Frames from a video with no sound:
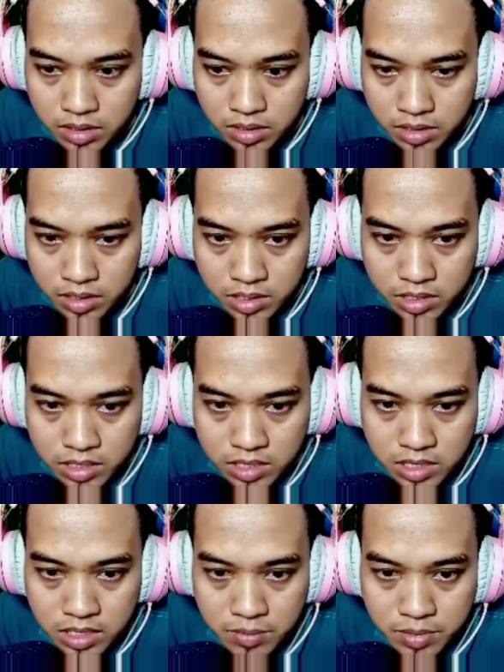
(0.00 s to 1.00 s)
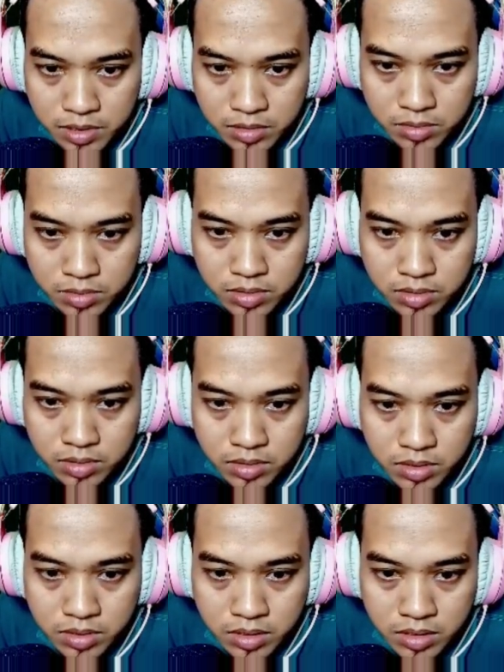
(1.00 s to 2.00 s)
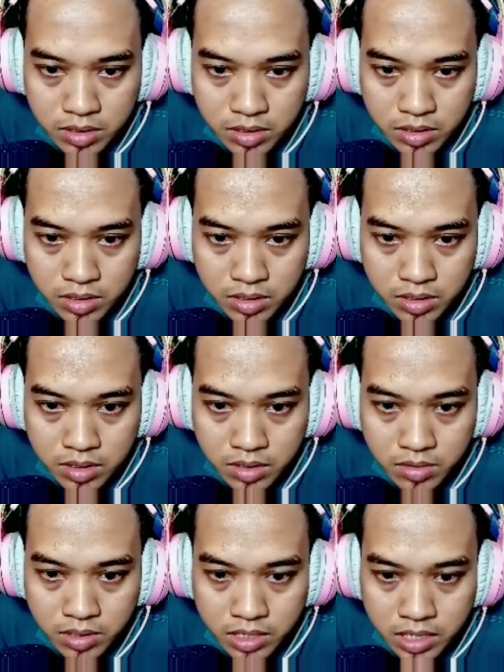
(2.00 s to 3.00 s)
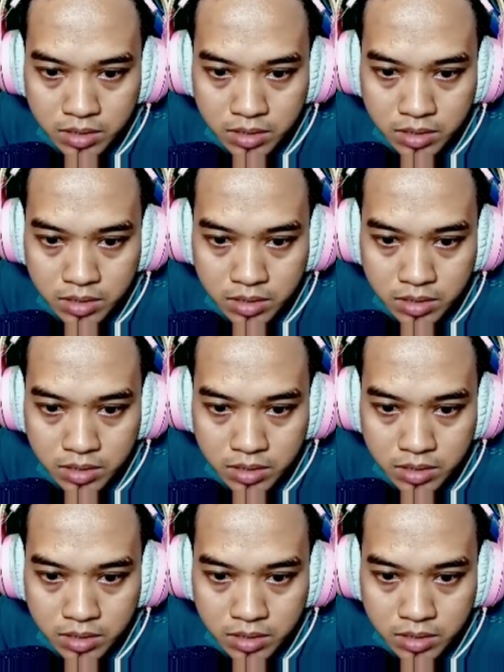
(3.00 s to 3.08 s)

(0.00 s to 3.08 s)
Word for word: Iya betul. Kita nggak